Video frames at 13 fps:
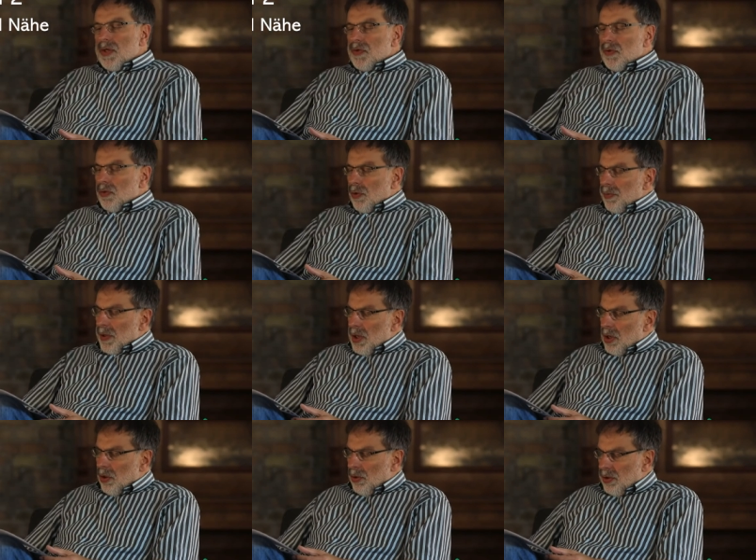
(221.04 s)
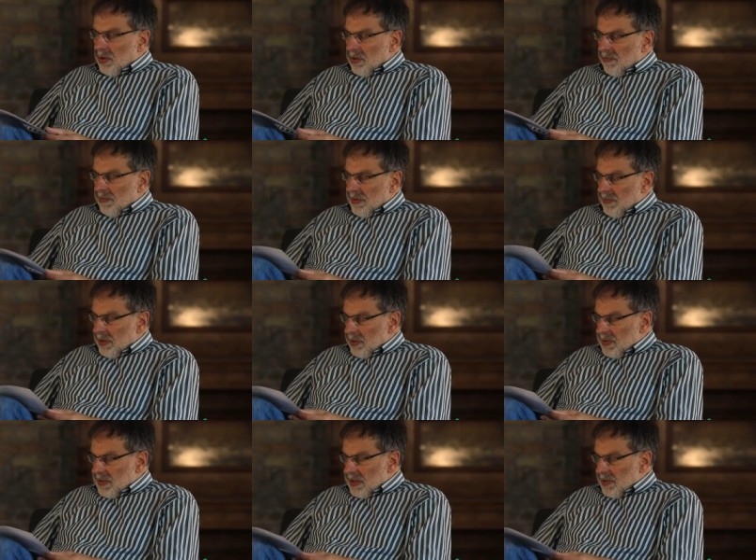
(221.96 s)
So, und wenn wir
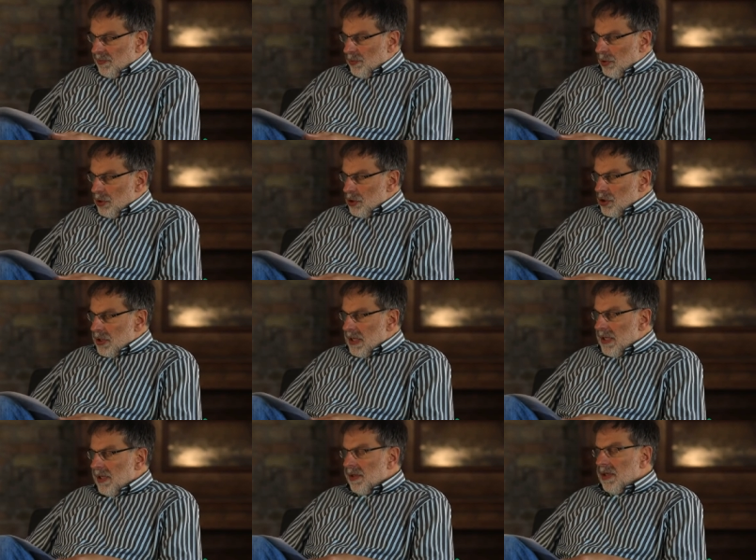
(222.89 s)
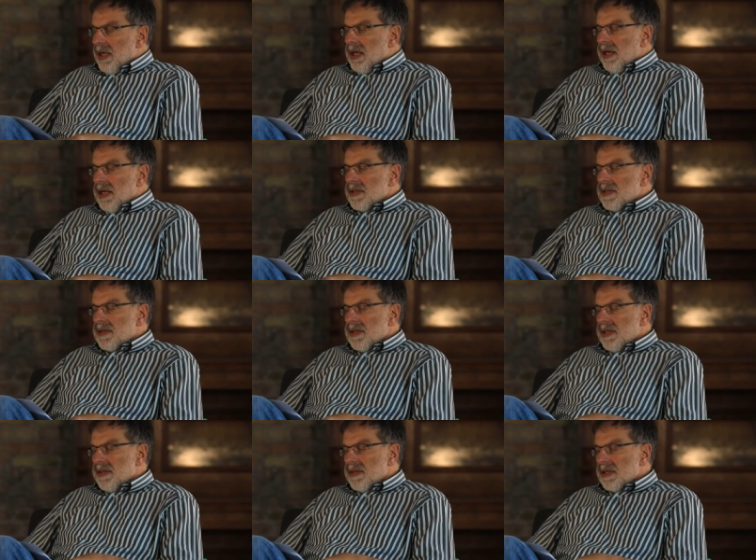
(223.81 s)
uns das vorstellen, dass es
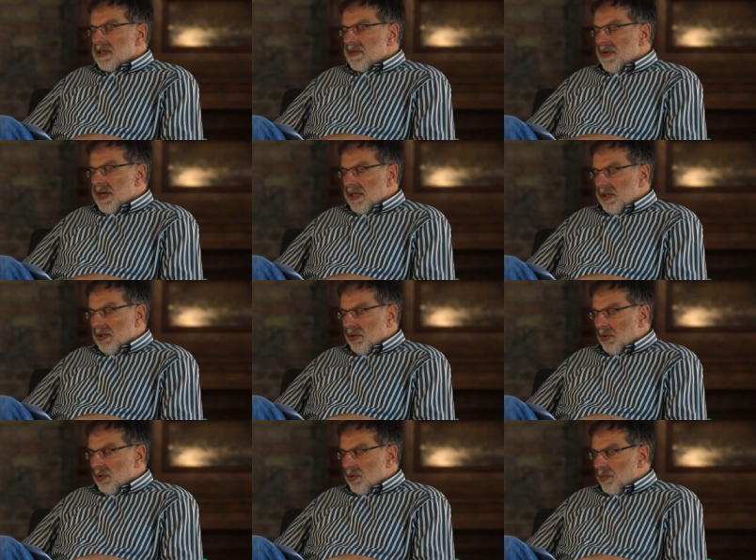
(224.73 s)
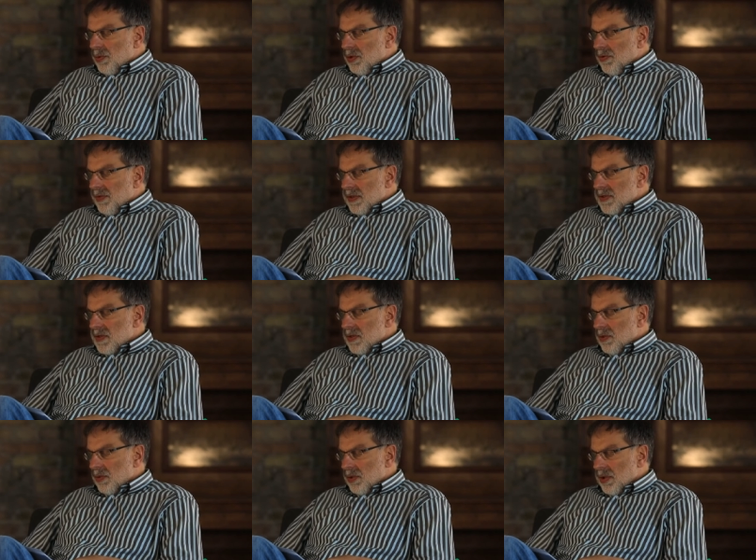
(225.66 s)
in dieser zweiten
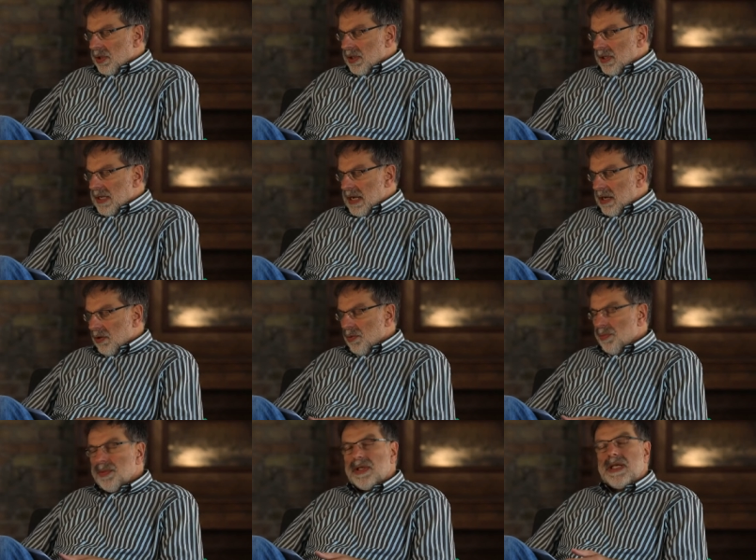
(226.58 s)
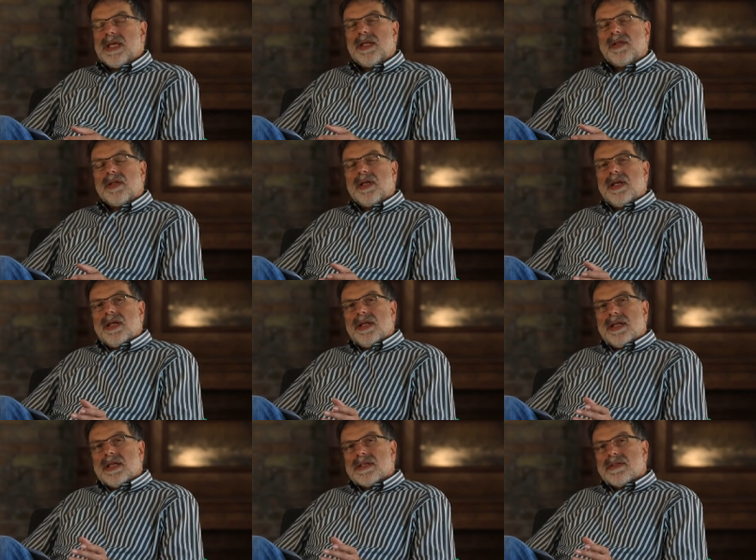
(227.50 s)
Grundmotivation darum geht,
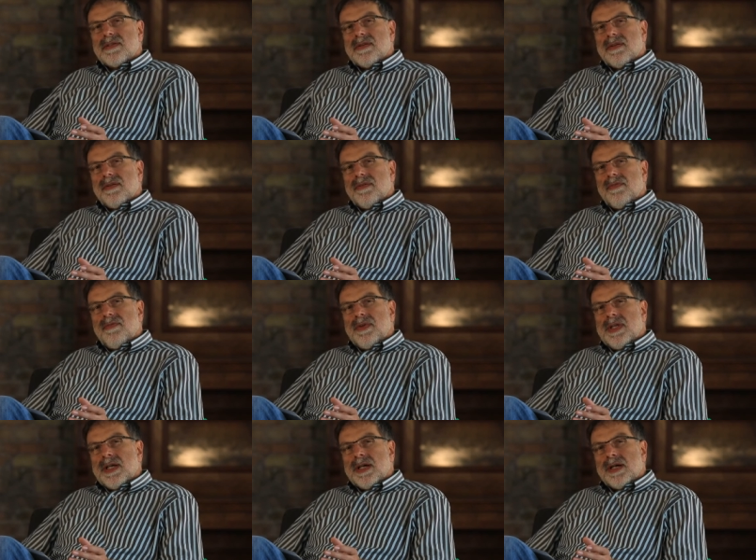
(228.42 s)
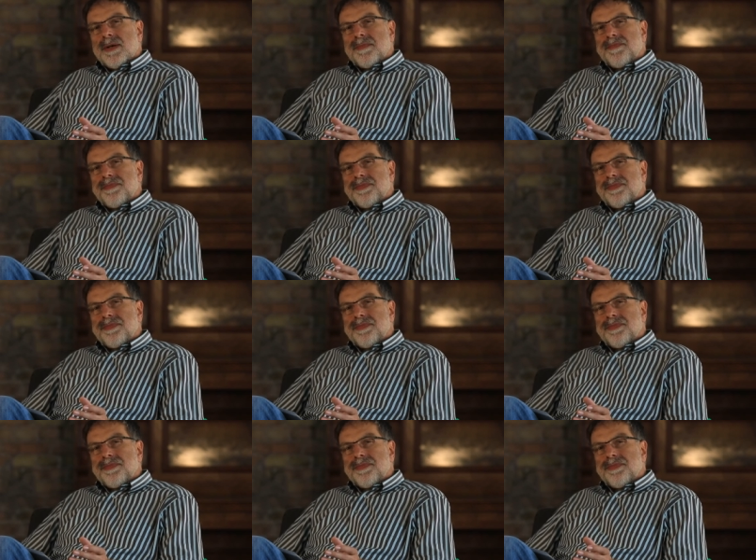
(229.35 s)
dass wir